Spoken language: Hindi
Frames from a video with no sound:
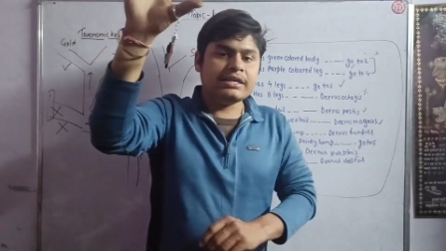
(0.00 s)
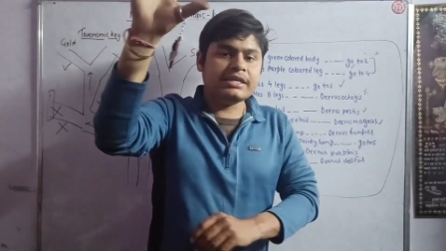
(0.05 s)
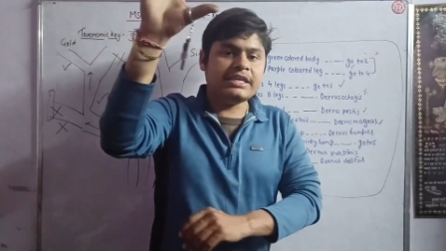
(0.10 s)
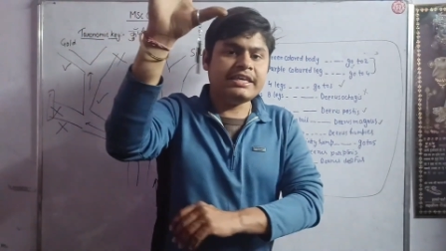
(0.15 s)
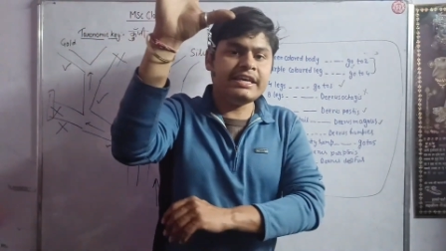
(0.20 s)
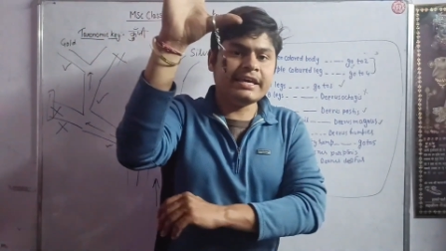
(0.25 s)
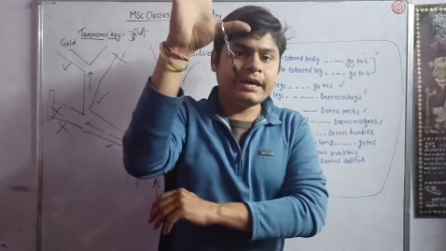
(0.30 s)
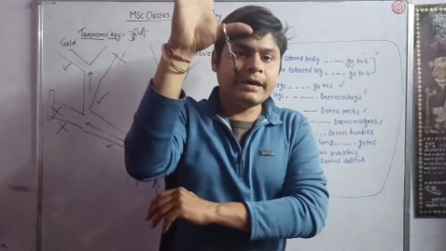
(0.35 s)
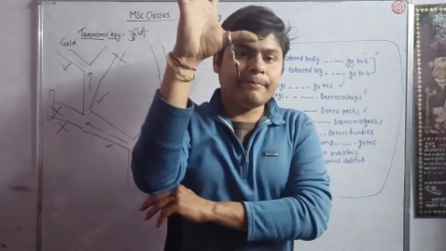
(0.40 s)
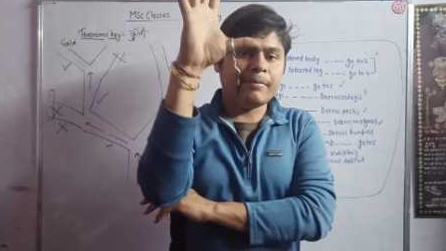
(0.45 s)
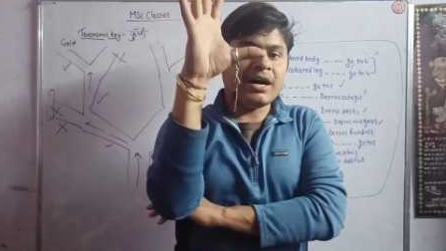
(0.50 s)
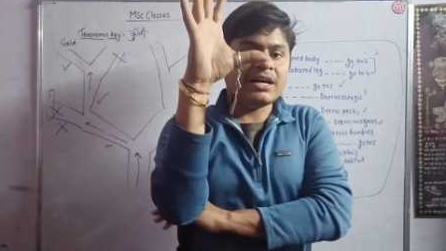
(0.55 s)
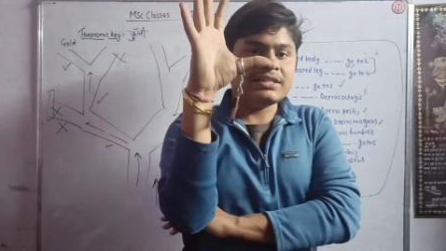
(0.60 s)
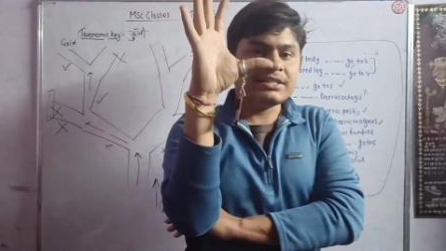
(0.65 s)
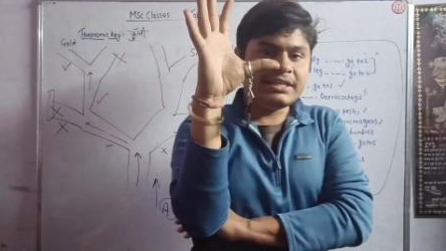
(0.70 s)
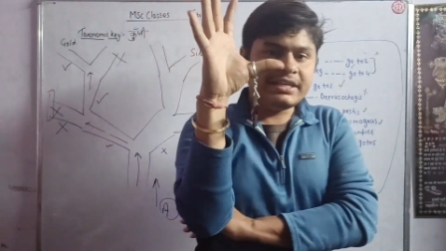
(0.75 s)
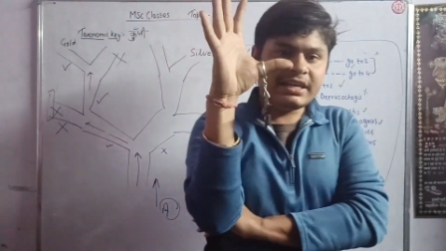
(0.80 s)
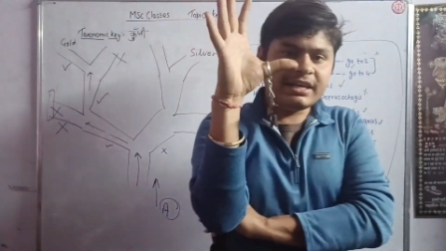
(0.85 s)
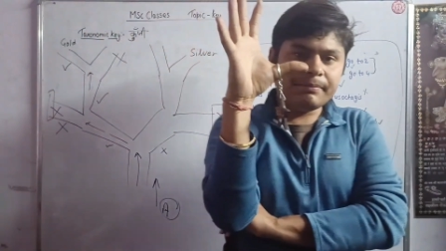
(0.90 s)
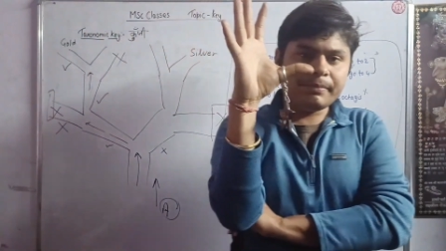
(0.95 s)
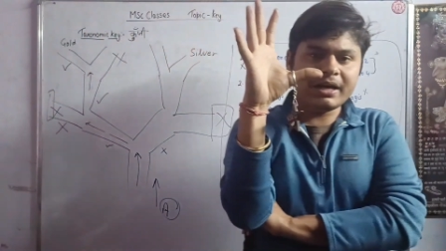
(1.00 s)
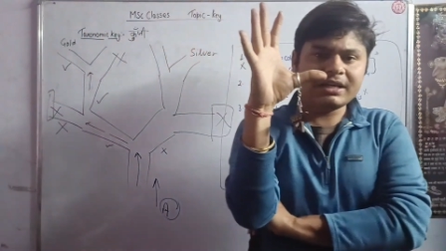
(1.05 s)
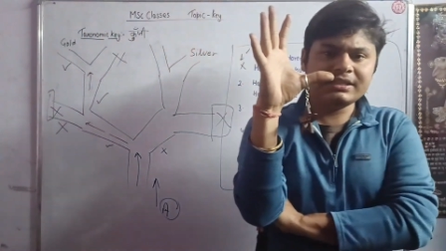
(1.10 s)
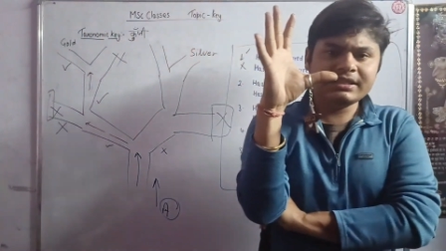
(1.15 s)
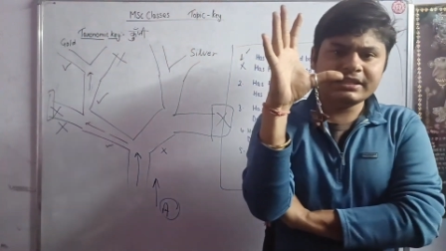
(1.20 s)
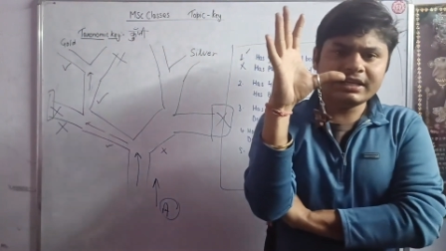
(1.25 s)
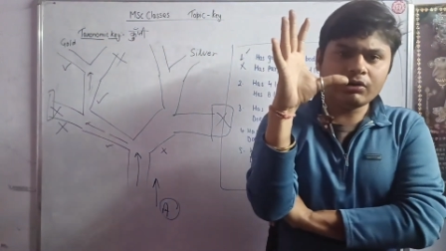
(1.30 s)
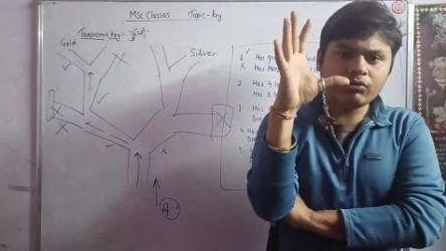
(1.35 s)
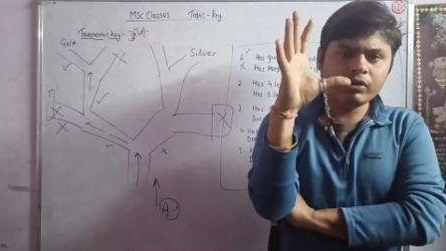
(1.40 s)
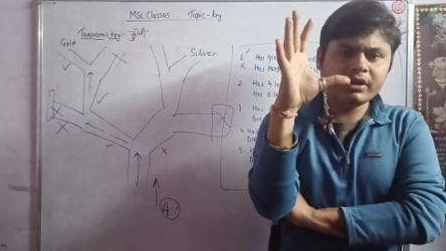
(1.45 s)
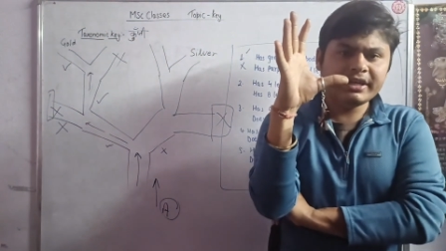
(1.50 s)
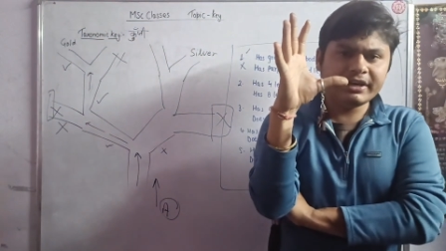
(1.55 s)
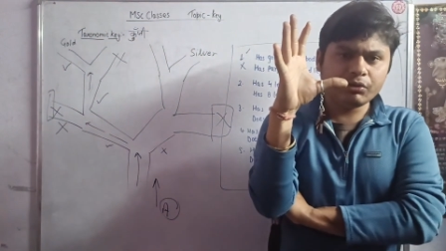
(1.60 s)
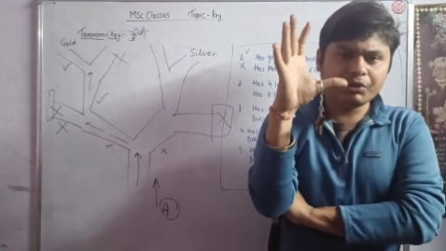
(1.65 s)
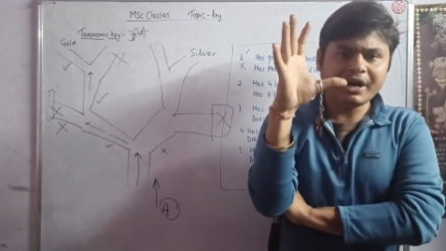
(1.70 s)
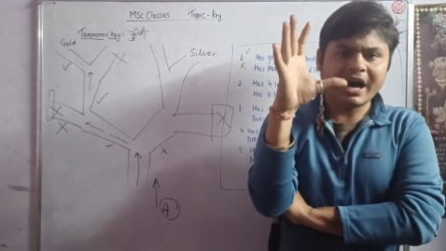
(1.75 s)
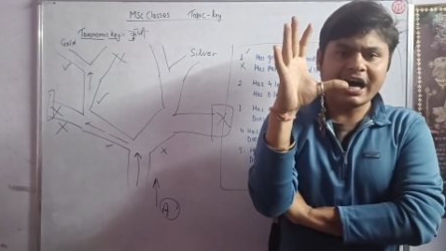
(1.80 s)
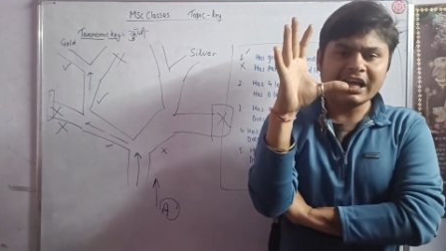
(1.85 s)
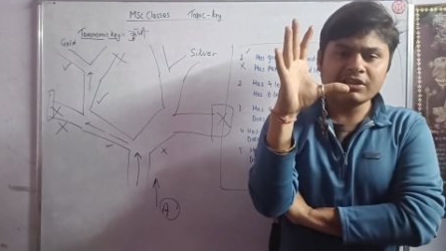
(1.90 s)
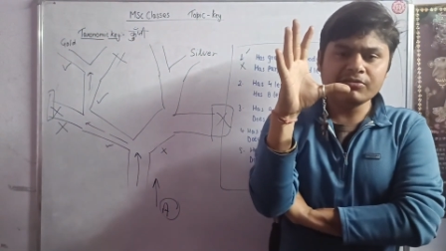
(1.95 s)
की के पास की के पास ले जाऊंगा ये
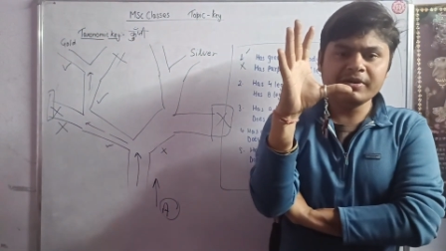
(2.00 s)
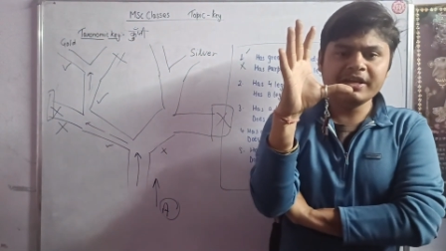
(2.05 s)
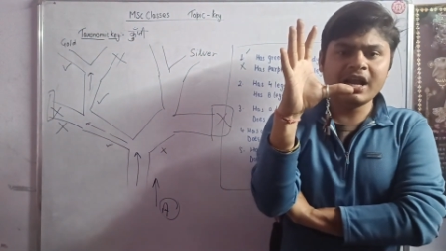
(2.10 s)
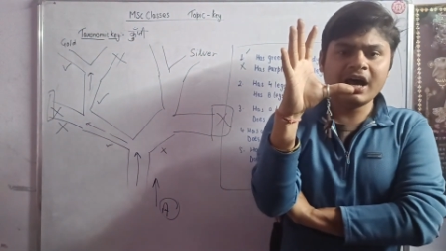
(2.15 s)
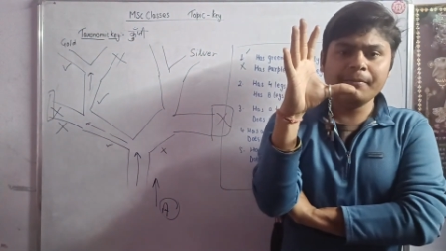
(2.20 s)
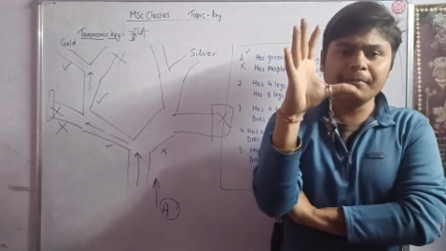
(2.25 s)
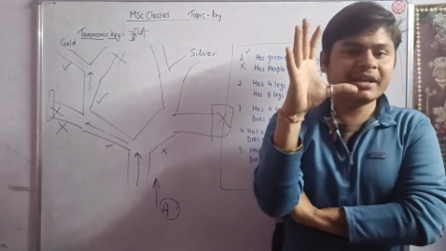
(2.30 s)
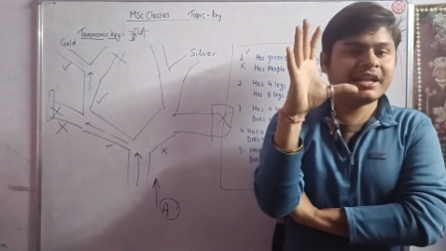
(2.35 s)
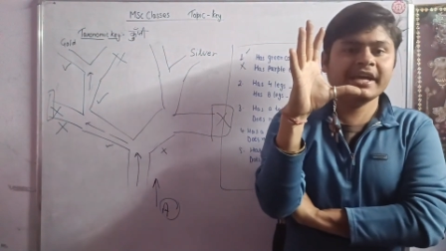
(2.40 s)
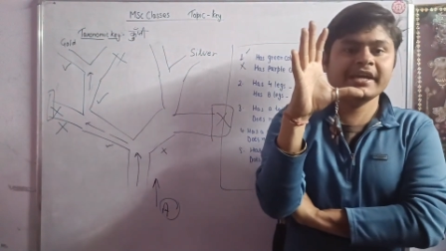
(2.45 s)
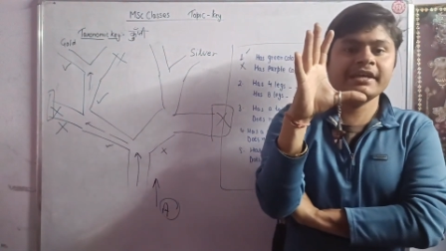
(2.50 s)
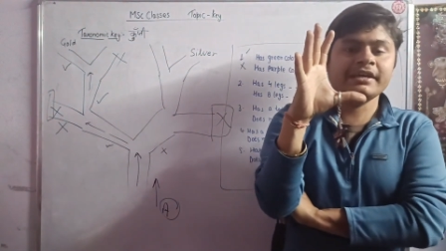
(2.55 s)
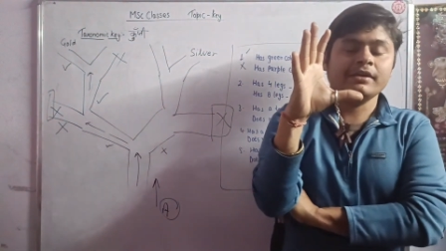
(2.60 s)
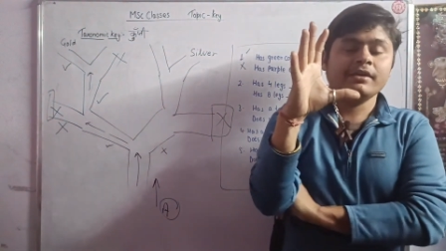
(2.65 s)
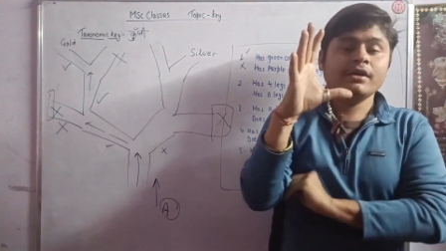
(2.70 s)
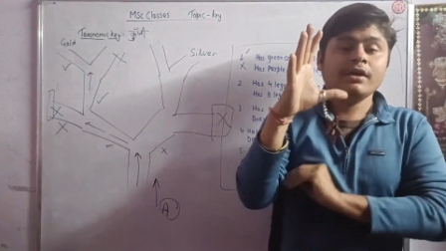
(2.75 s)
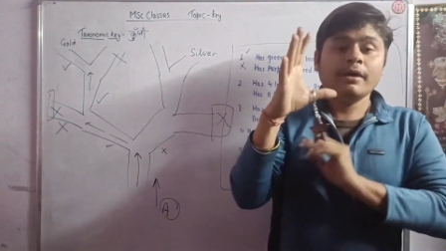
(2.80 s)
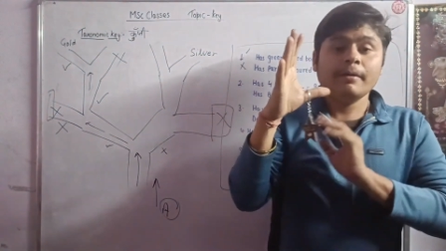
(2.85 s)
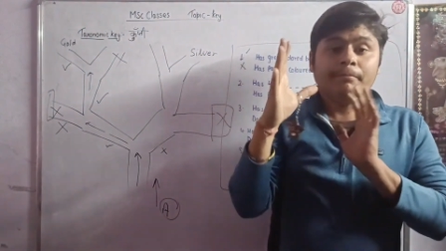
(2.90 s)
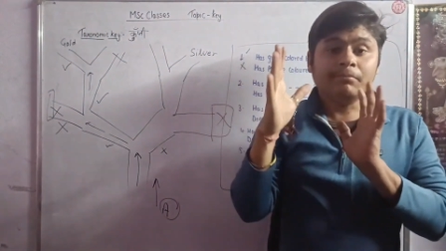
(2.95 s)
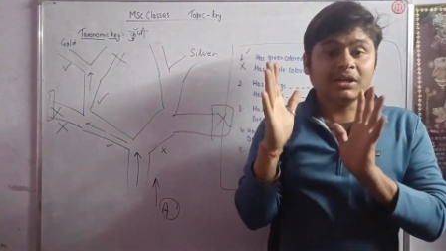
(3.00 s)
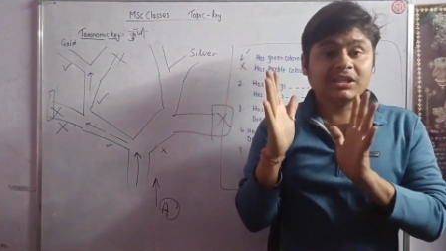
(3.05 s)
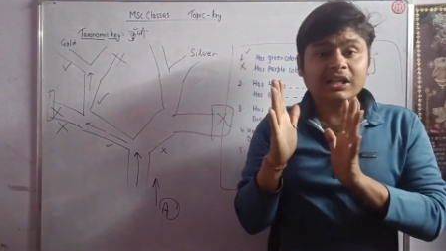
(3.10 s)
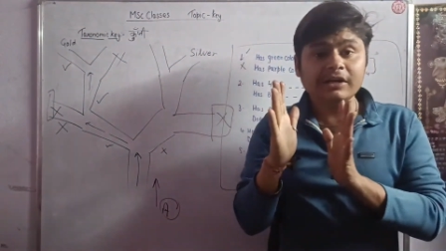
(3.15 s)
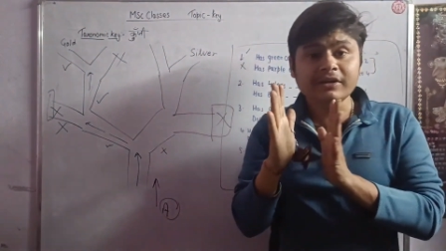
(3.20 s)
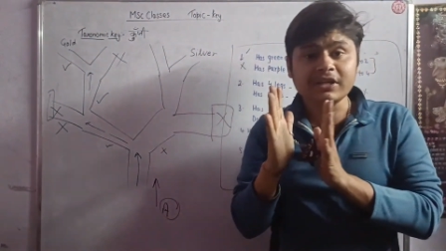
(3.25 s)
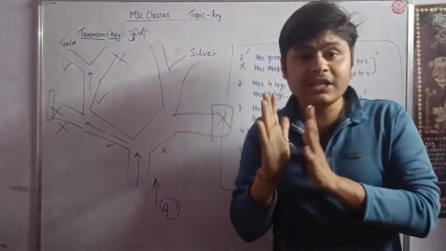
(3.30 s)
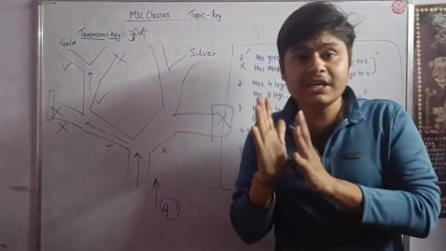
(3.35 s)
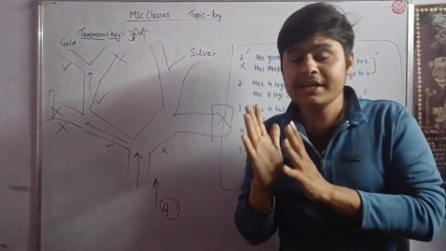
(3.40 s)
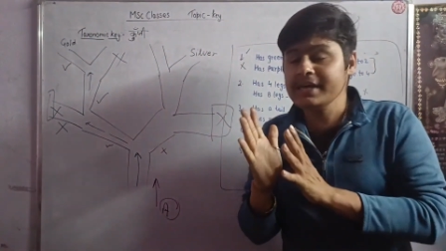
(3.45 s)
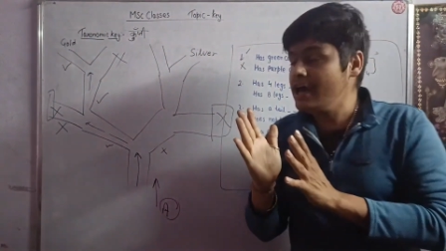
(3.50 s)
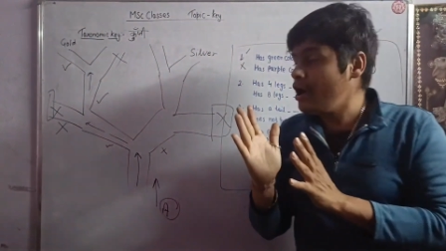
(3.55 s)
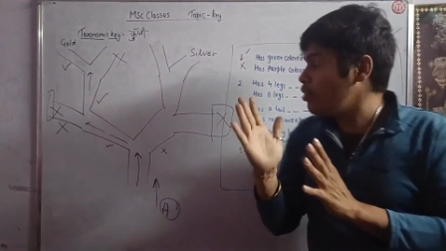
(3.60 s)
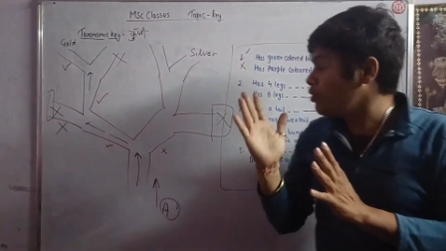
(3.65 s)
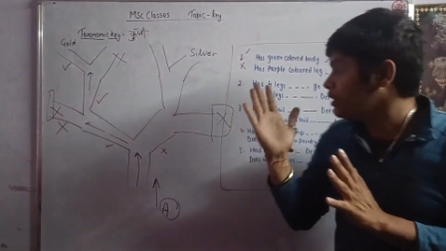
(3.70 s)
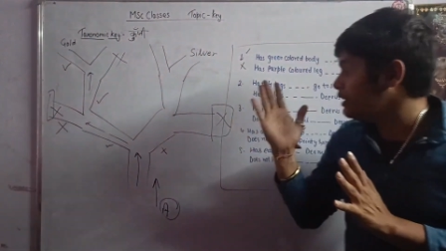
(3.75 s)
कोई आदमी ना नहीं मतलब की क्या